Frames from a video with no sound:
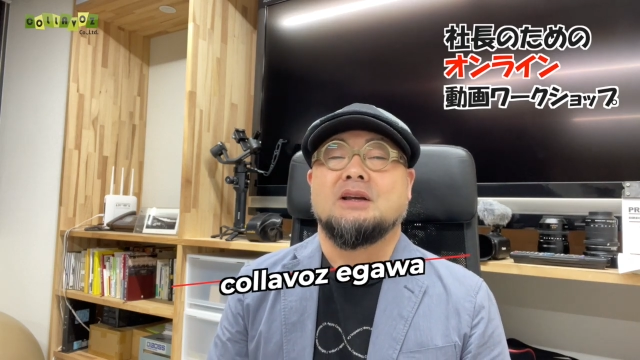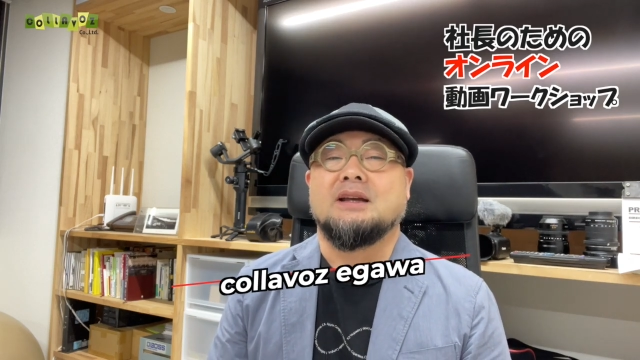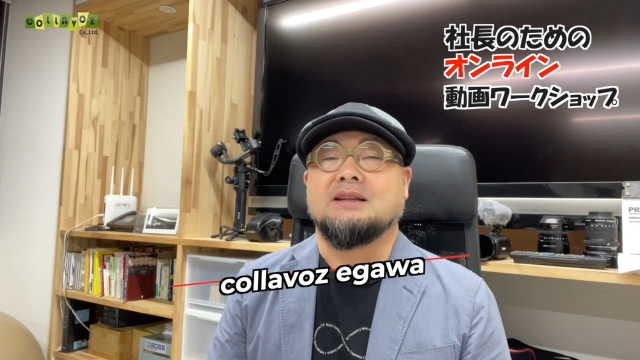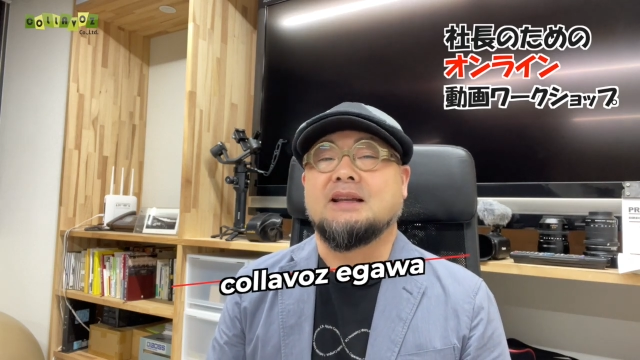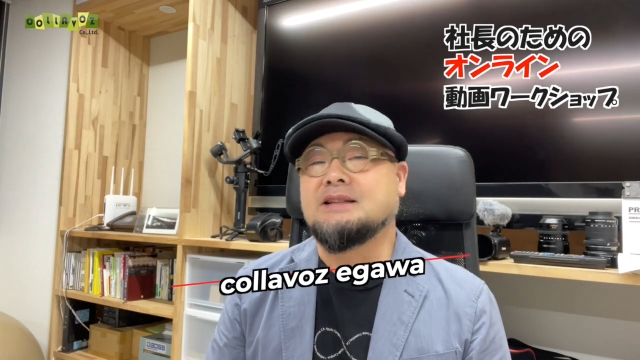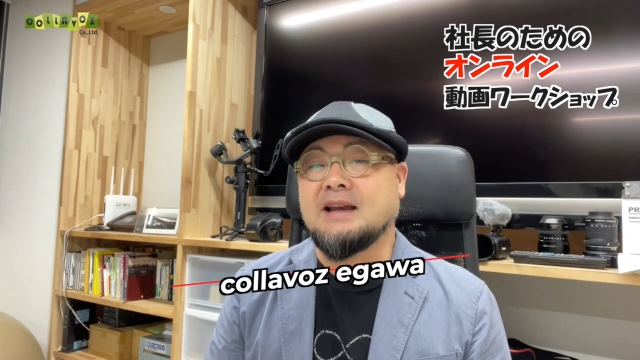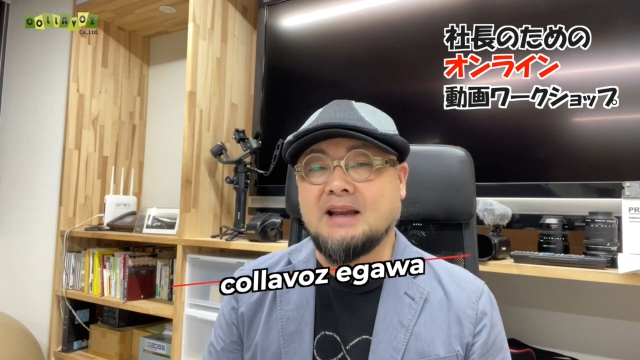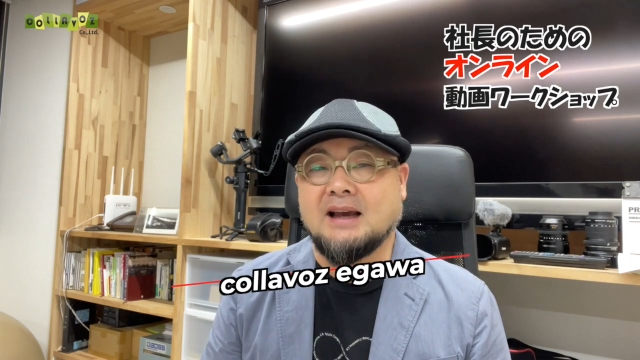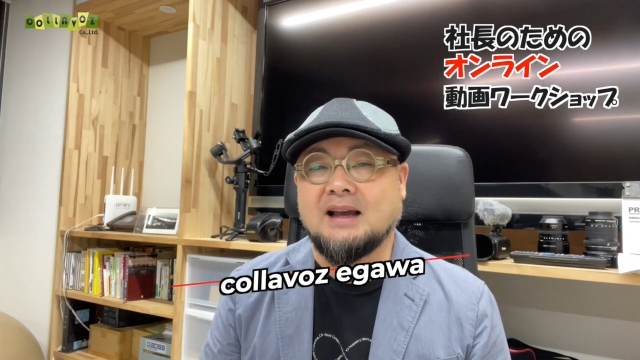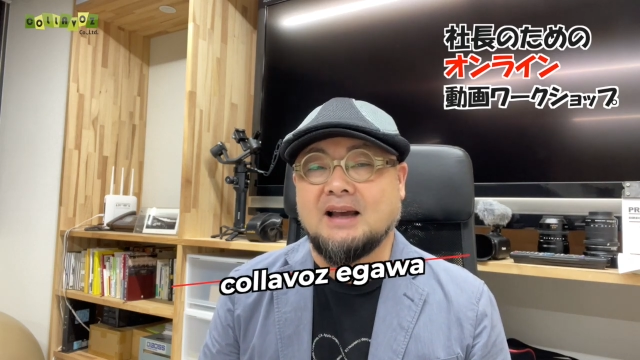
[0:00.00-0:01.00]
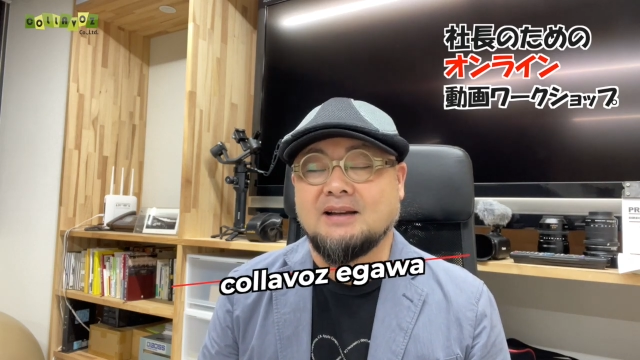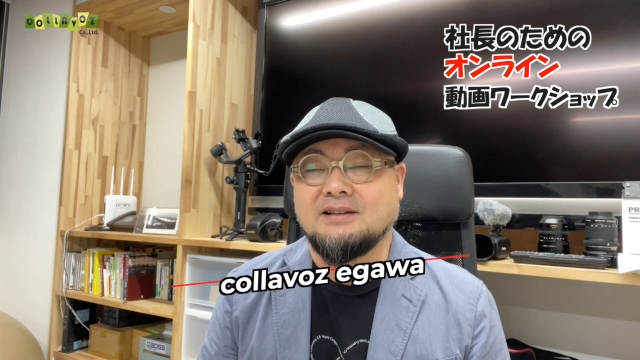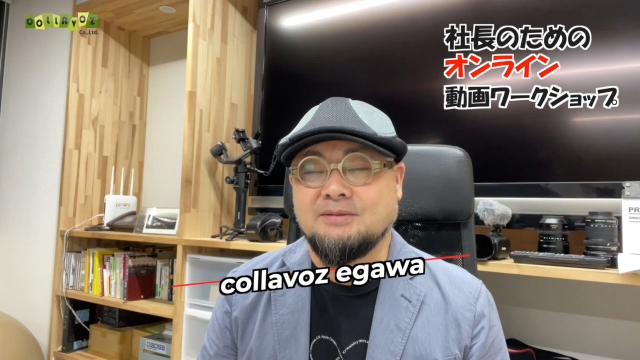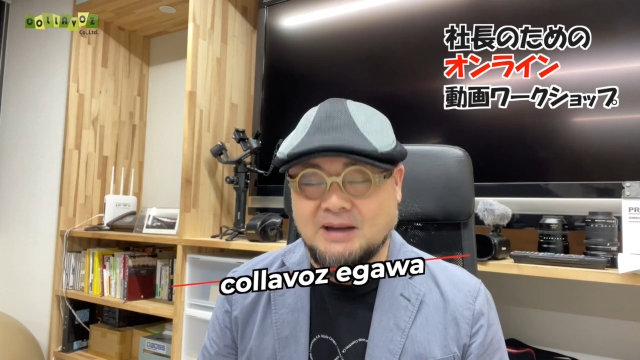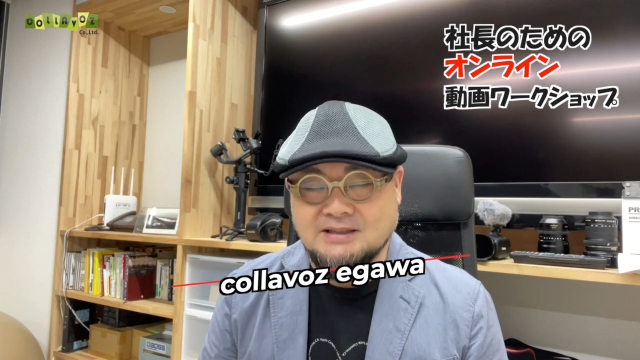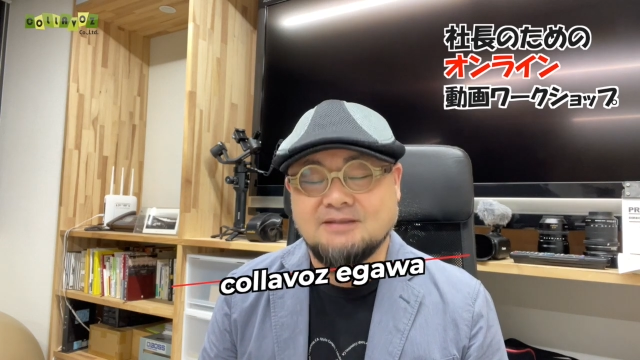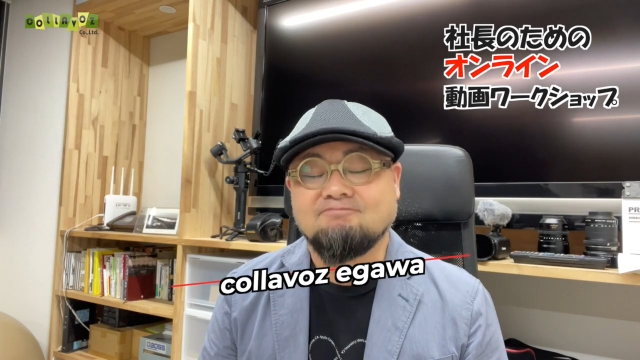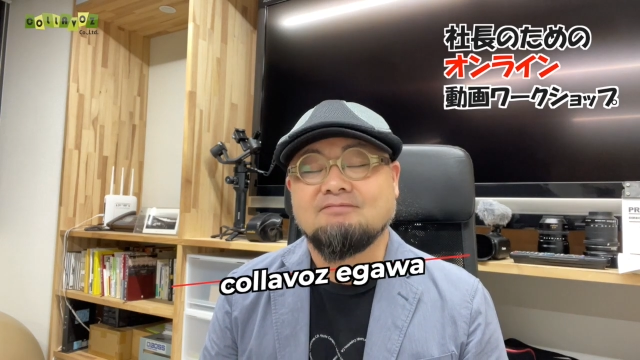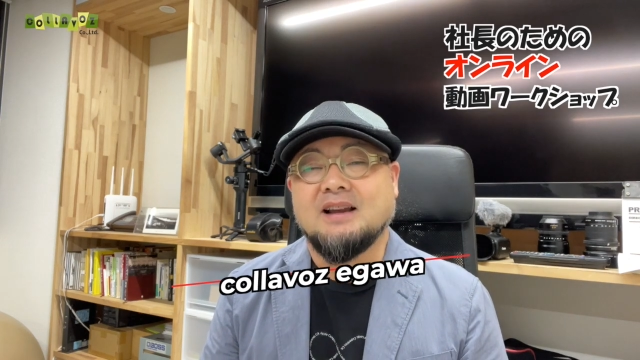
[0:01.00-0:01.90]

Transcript: えデザイナーがいます。